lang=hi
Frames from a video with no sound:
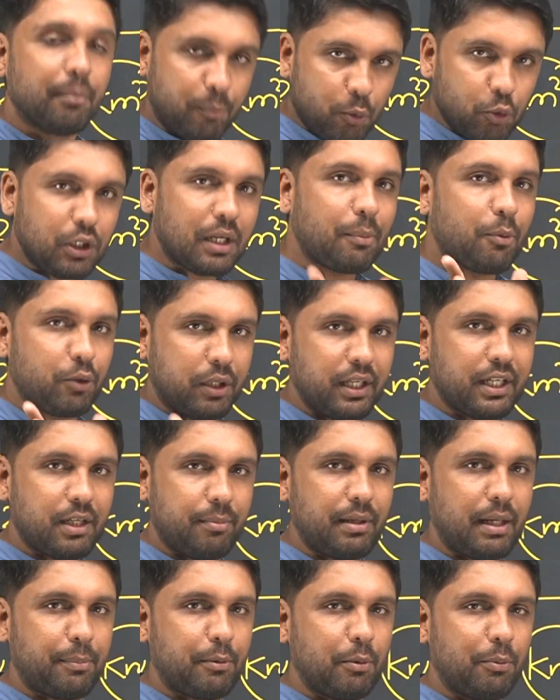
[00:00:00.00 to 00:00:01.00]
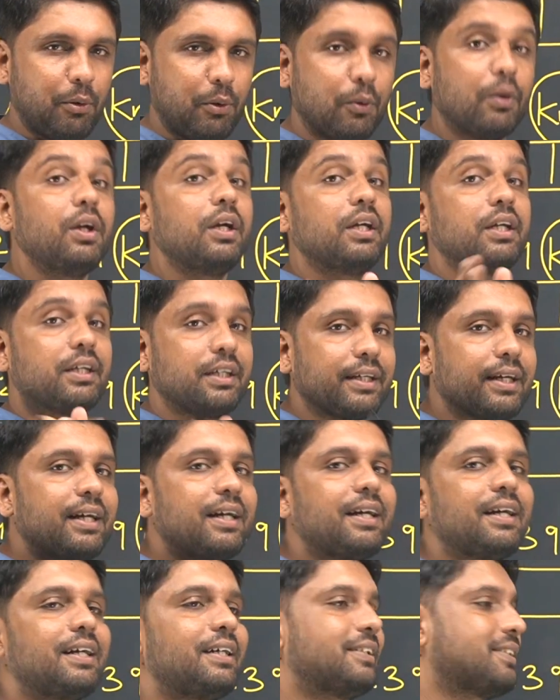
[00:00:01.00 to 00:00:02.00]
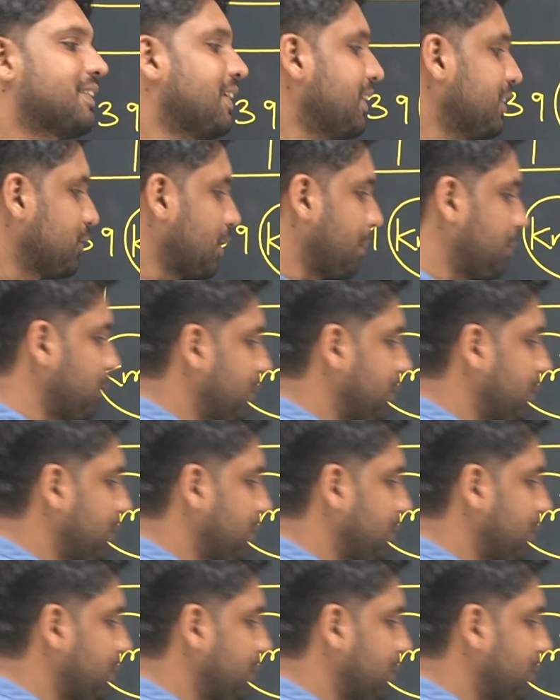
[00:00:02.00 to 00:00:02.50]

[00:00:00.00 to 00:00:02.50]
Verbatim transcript: मोटा मोटी अगर मैं आपको बोलूं यस तो